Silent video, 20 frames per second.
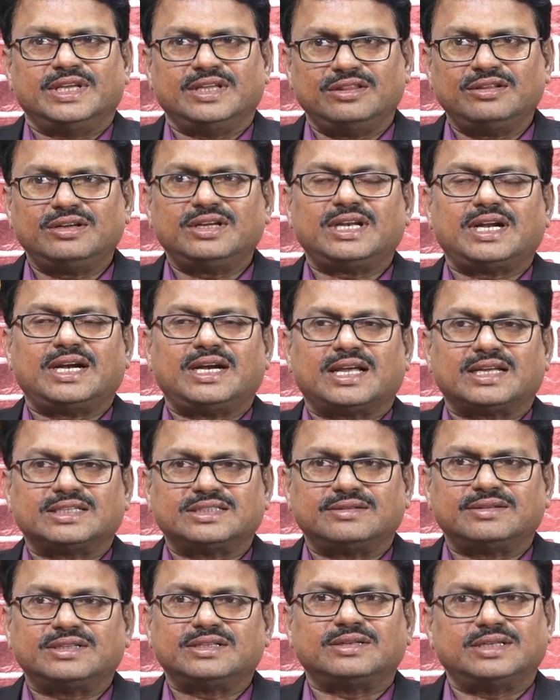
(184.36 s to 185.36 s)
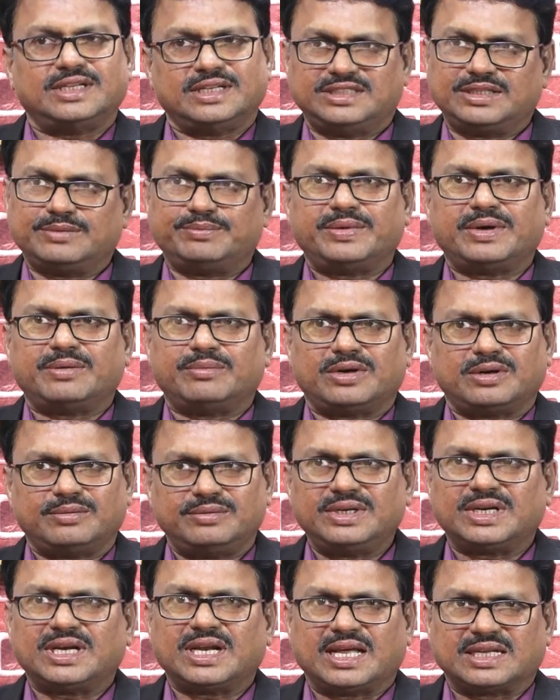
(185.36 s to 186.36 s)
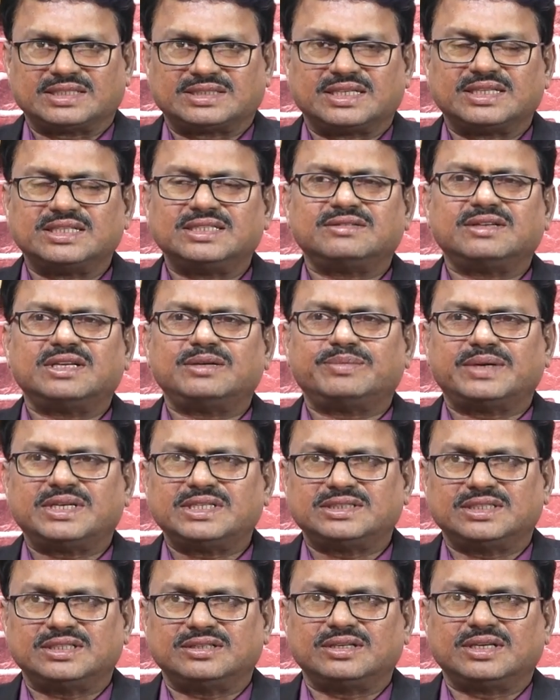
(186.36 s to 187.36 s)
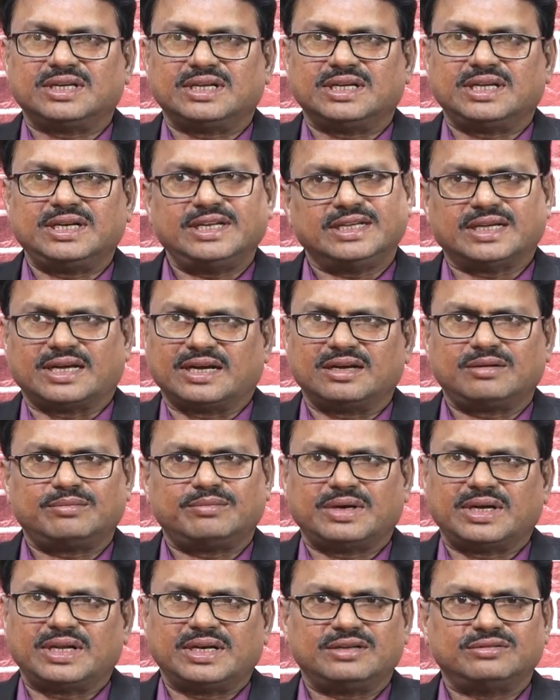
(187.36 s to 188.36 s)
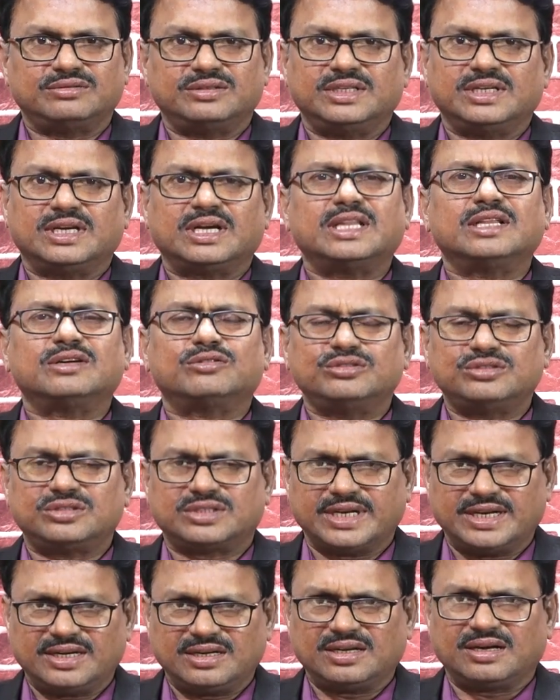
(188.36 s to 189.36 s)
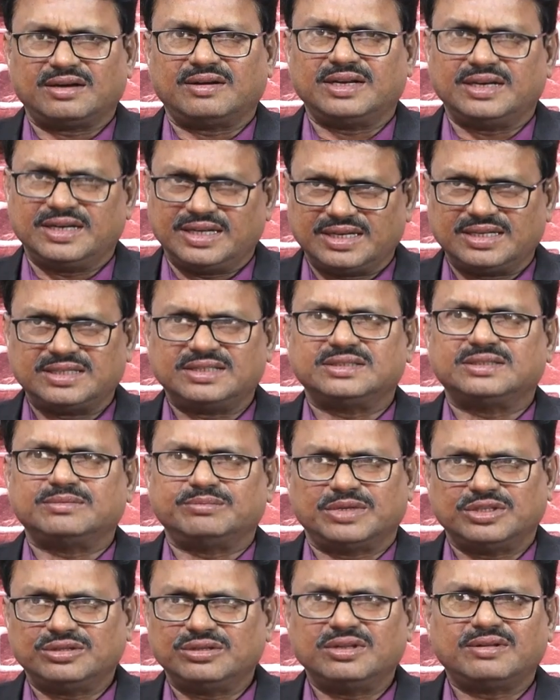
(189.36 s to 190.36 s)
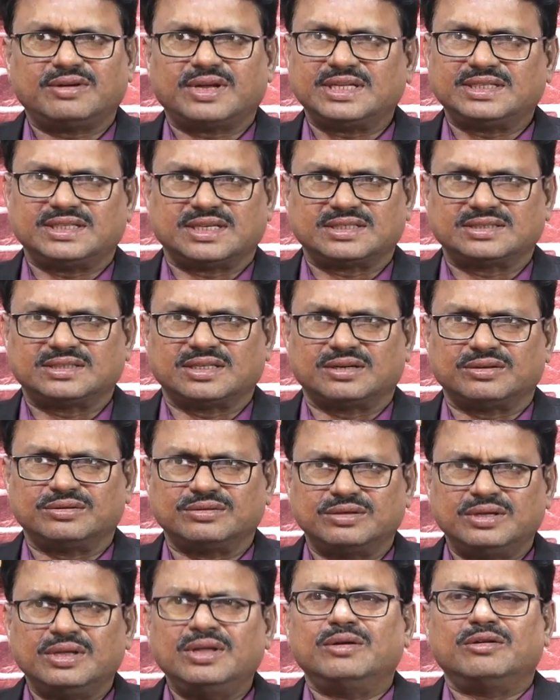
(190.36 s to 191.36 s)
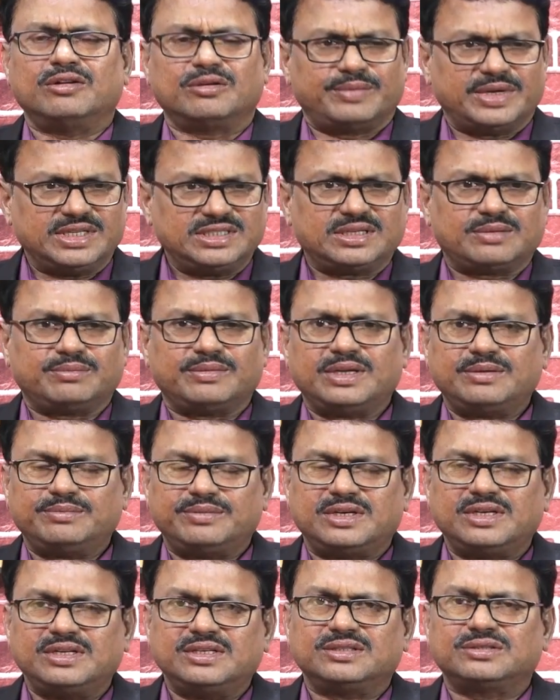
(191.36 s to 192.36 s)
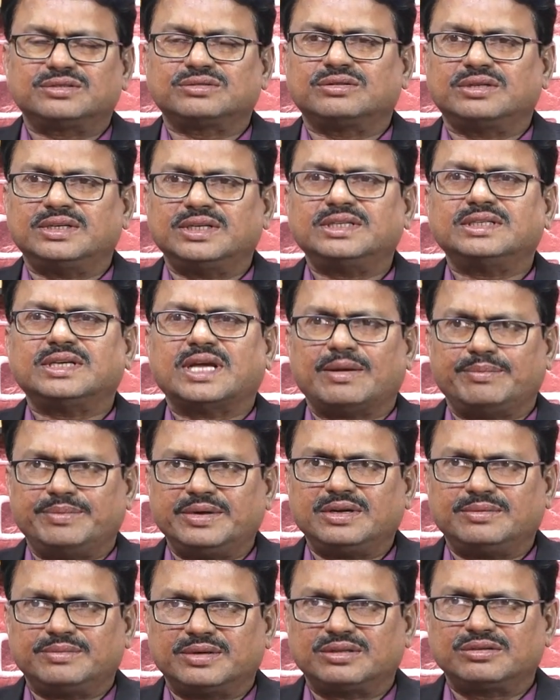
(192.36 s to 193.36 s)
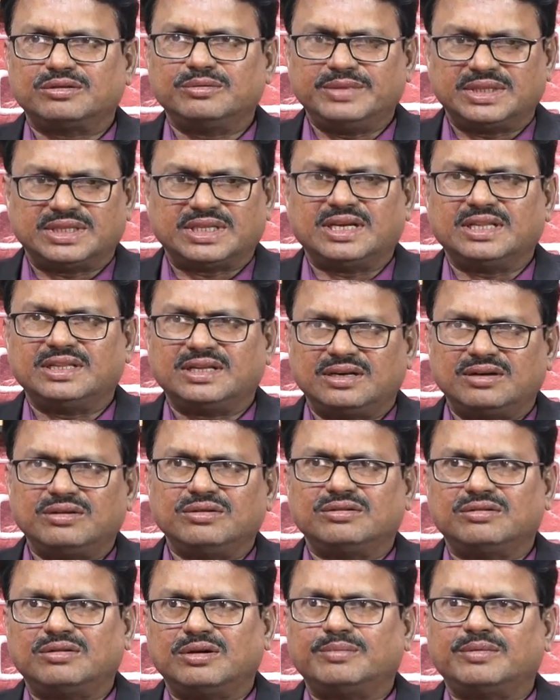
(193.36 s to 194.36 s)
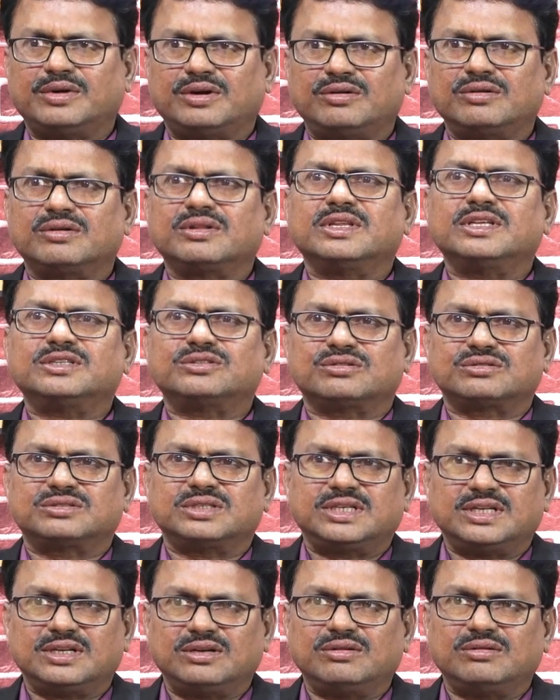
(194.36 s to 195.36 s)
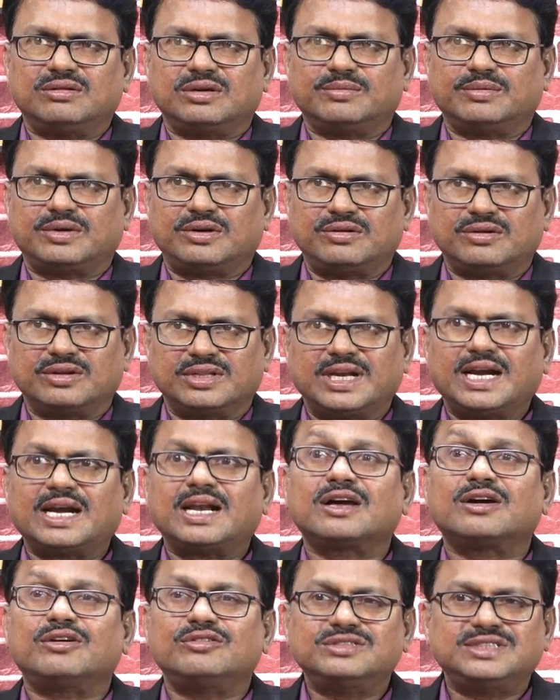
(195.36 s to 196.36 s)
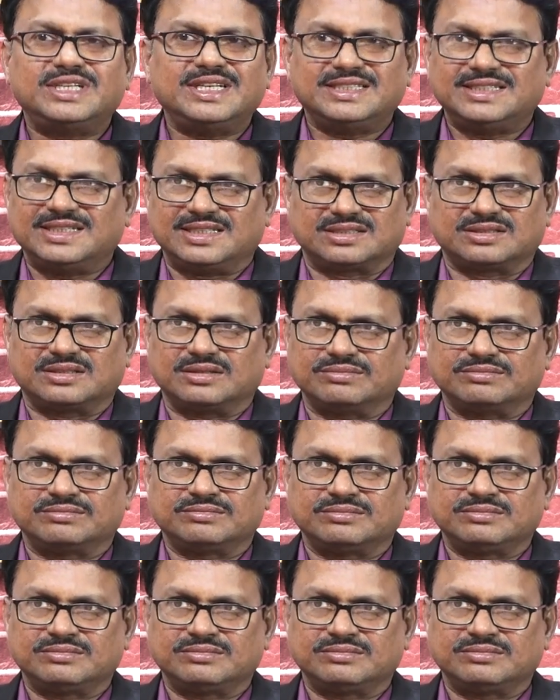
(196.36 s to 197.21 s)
ఎందుకు ఇలాంటి అసహ్యమైన నేను చెప్పా బాబు ఇట్లా అసహ్యమైన పరిస్థితి ఎందుకయ్యా నీకు అంగం బాగానే ఉంది అదే కొంచెం టైట్ కావాలి నేను మందుల ద్వారా చేస్తాను ఒక మంచి అమ్మాయిని పెళ్లి చేసుకొని హ్యాపీగా బతుకు మీ తల్లిదండ్రులకు కూడా బాగుంటుంది సొసైటీలో కూడా బాగుంటుంది అని అట్లా కౌన్సిలింగ్ చేస్తాం